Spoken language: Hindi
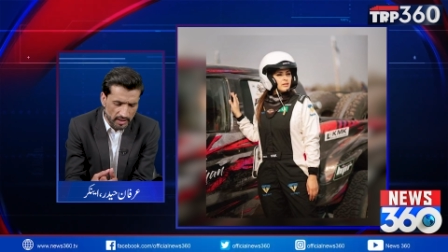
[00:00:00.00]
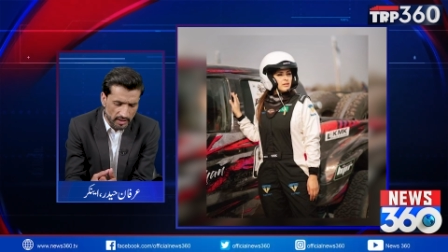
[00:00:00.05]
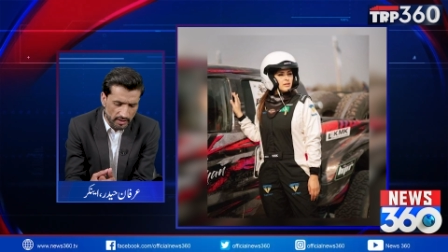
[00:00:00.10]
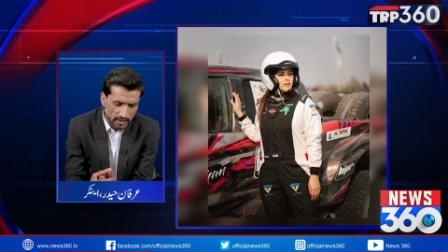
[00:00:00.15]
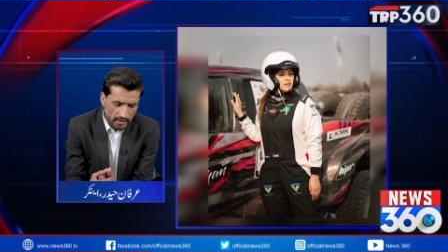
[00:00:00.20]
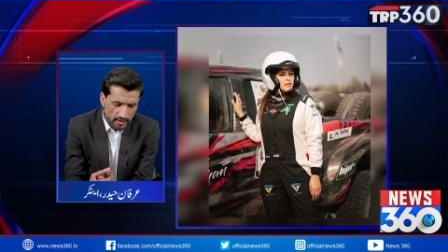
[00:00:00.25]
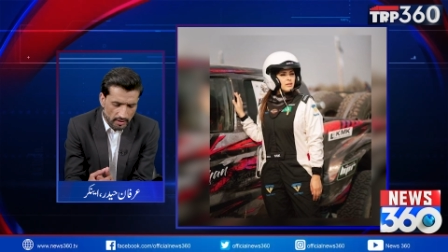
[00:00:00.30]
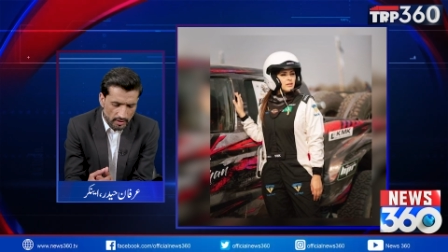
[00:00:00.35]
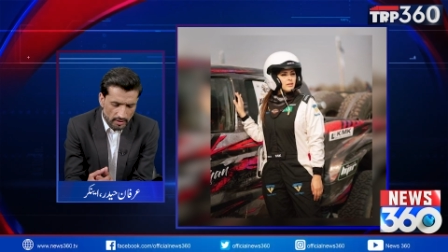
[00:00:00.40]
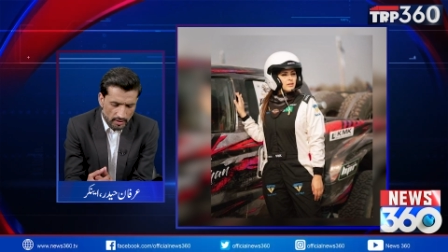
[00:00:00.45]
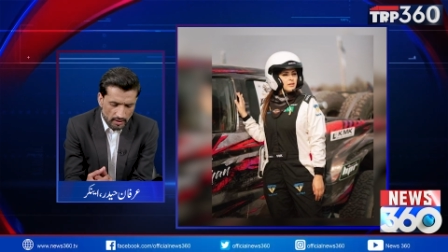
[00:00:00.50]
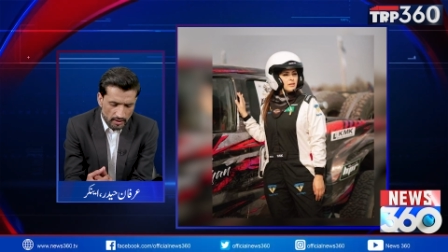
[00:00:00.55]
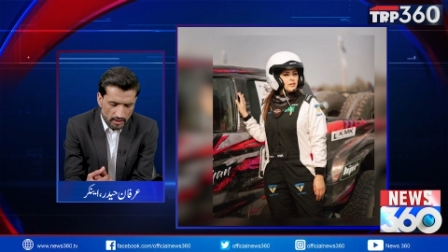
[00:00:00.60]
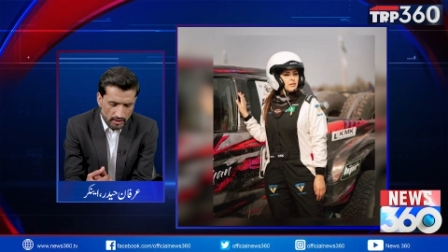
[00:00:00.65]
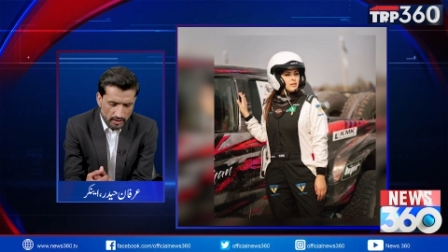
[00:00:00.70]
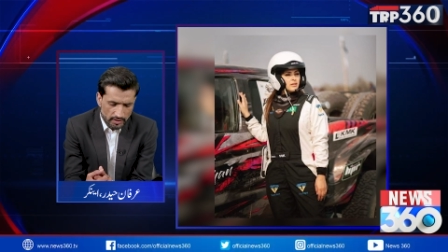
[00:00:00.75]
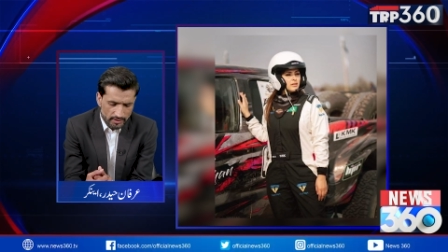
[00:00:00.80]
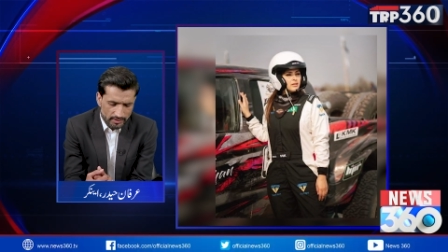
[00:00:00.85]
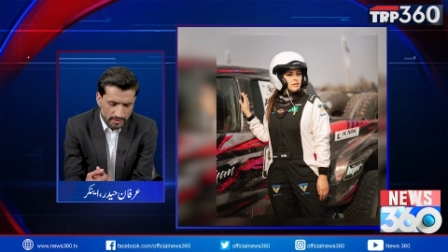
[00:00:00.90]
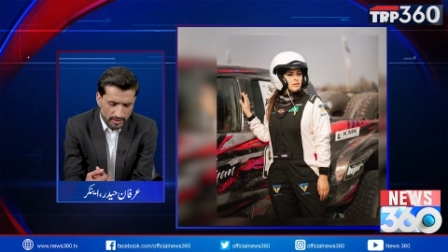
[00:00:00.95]
में
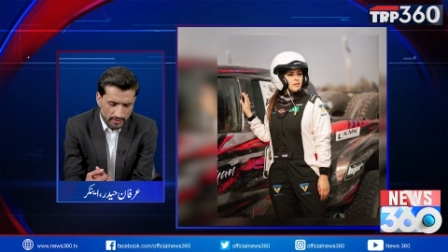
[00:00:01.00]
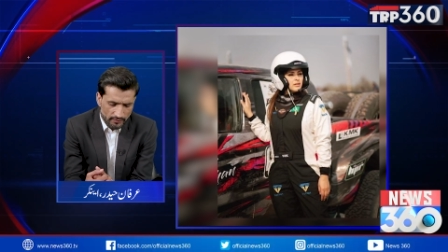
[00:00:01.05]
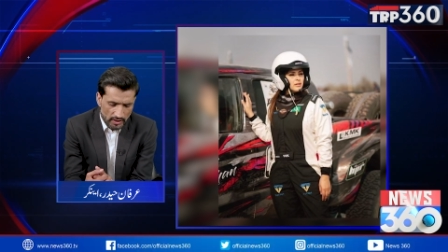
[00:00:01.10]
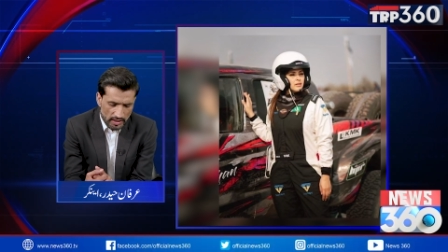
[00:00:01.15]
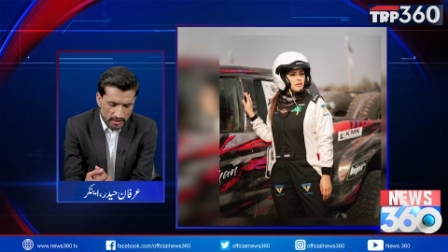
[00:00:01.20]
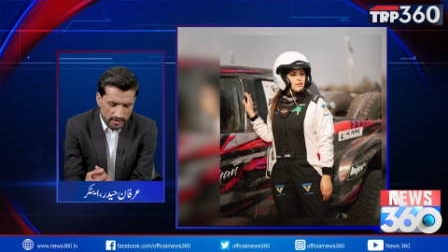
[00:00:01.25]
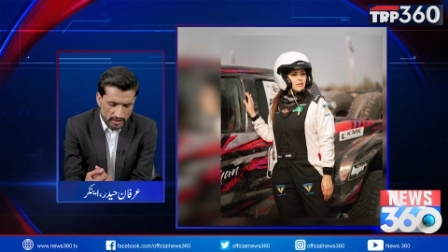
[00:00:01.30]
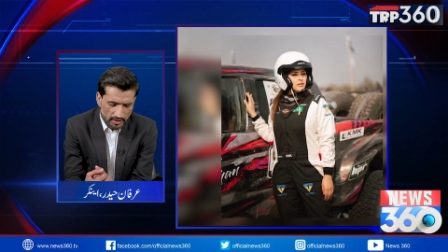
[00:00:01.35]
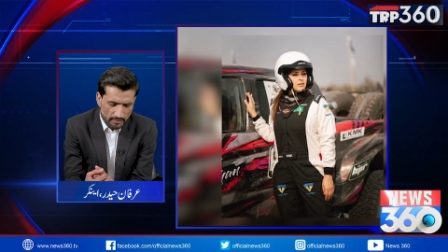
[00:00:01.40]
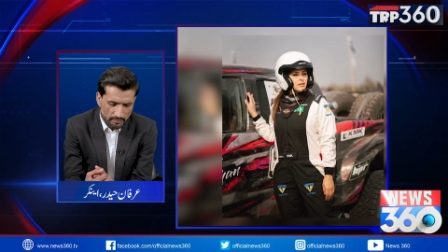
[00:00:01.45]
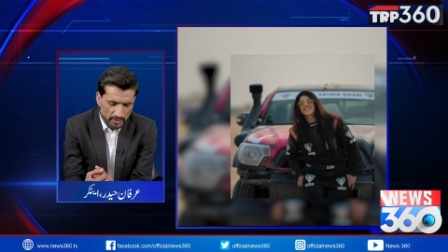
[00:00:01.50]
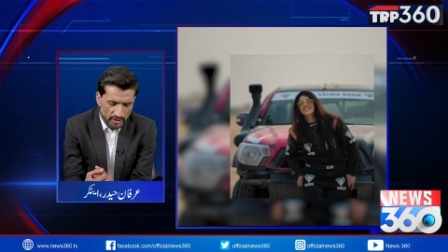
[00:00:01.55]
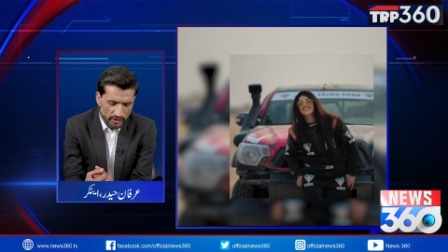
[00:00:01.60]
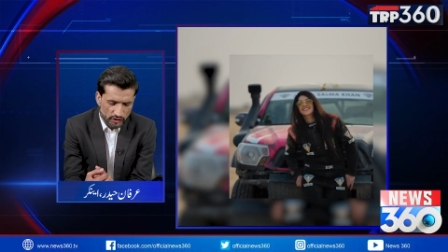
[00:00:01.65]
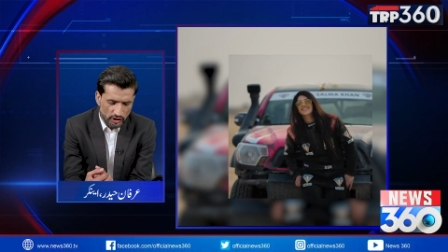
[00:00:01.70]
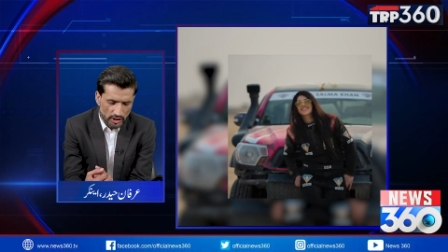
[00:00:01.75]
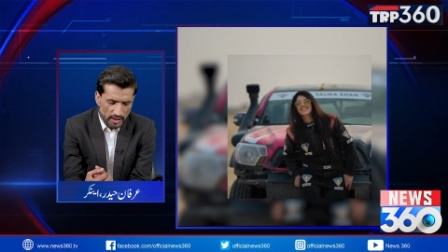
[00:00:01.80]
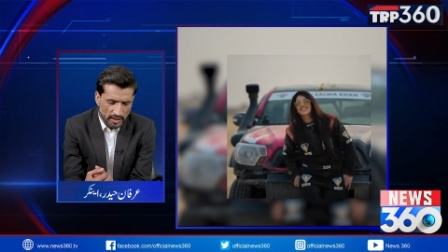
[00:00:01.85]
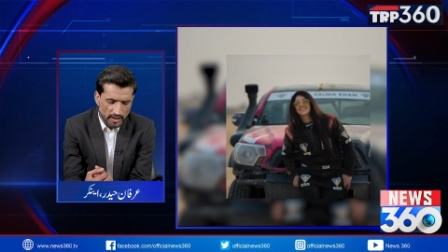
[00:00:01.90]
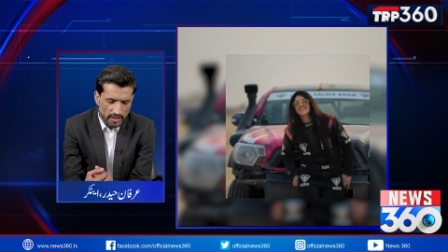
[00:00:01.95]
आ, ये वाक़
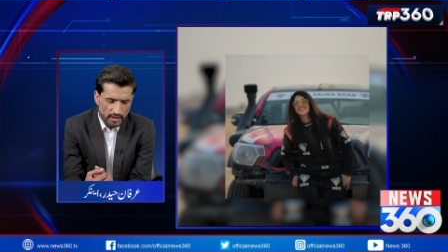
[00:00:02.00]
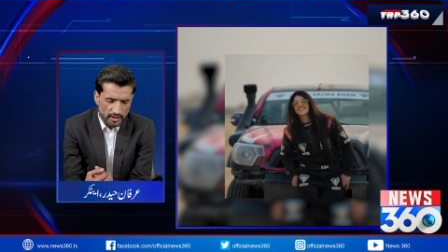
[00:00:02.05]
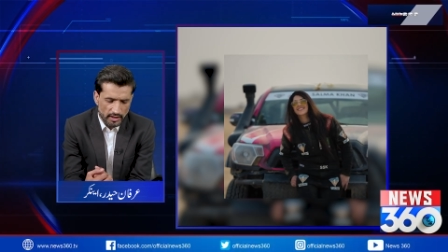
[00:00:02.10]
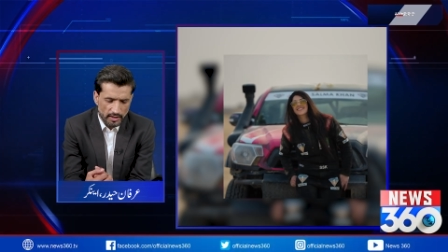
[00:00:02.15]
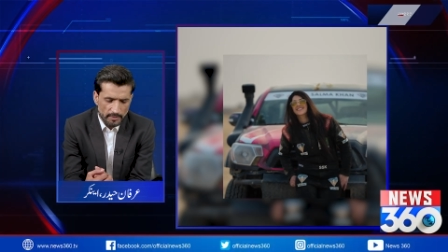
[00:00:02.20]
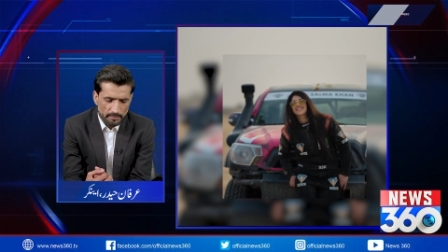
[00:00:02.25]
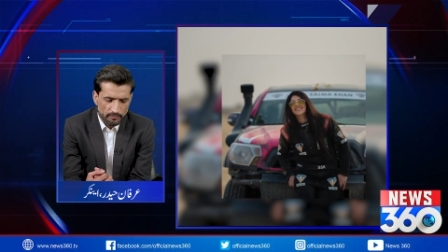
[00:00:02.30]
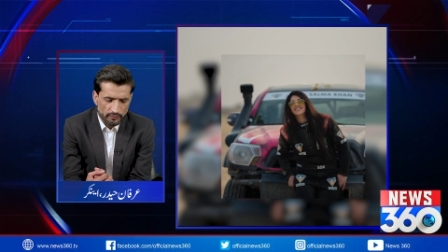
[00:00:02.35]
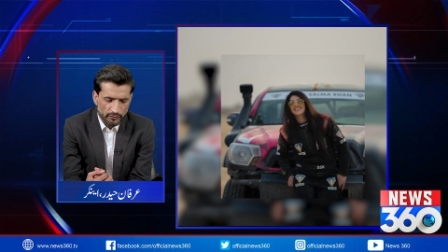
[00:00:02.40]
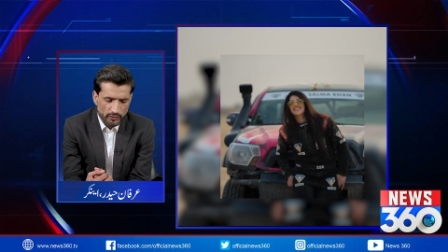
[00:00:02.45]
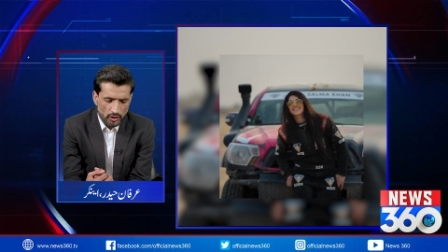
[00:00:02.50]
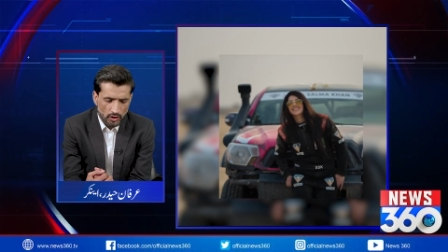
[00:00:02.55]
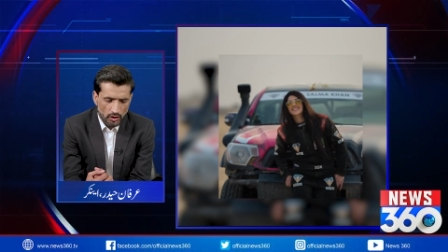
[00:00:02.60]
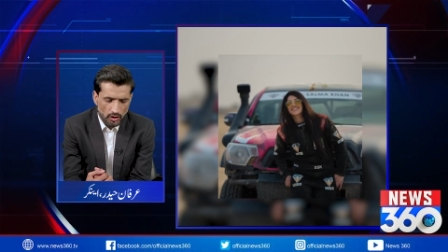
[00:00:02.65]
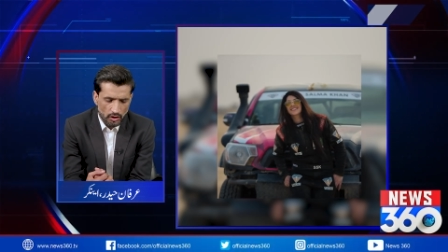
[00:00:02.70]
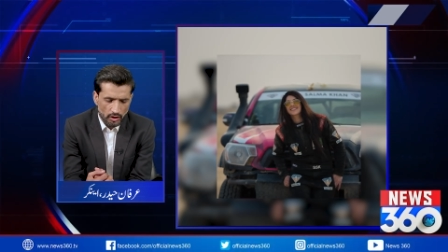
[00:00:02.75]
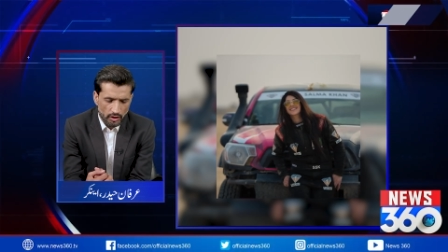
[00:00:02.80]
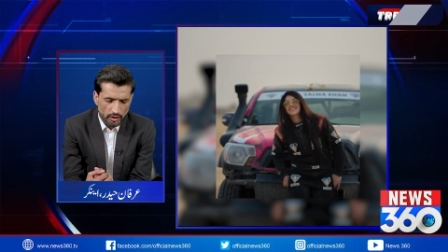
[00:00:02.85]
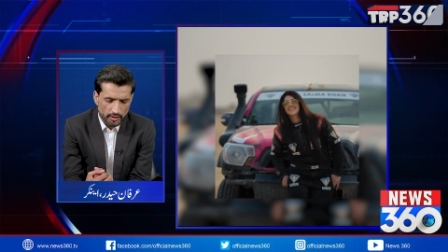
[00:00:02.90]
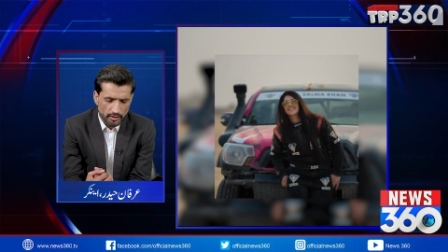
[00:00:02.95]
पेश आया है
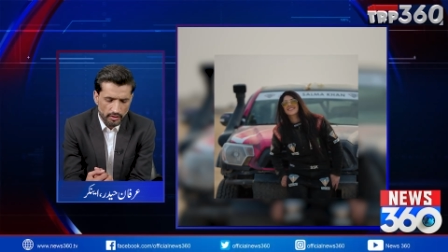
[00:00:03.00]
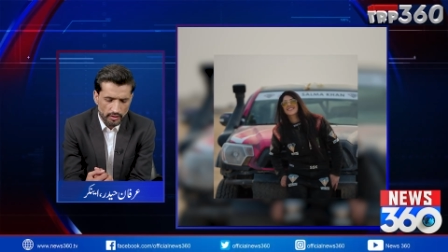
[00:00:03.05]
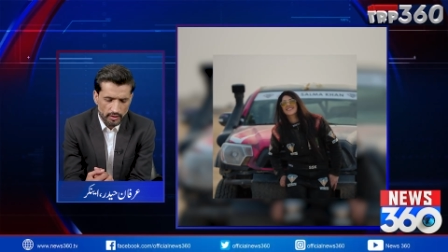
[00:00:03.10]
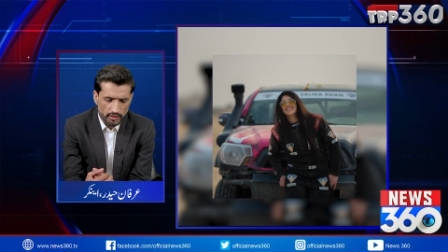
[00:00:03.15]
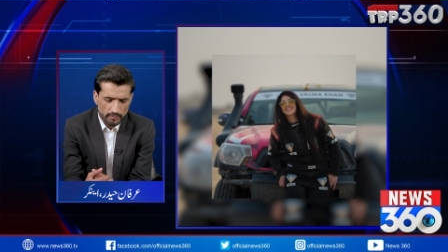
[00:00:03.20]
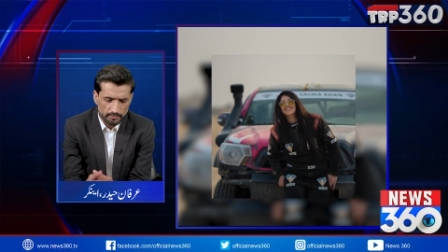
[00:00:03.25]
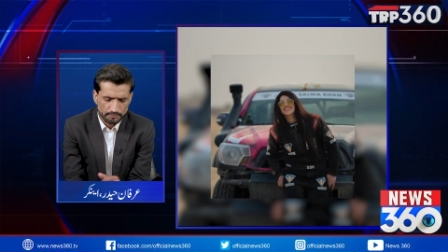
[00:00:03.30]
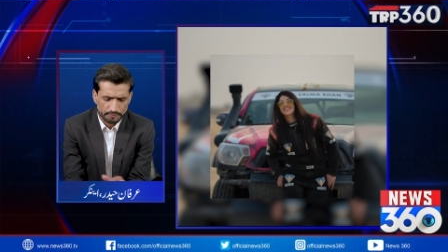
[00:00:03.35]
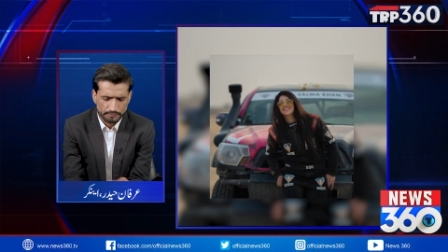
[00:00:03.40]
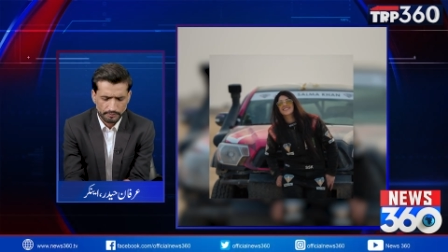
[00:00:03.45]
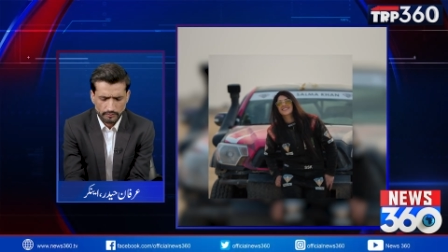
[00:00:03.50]
और आ,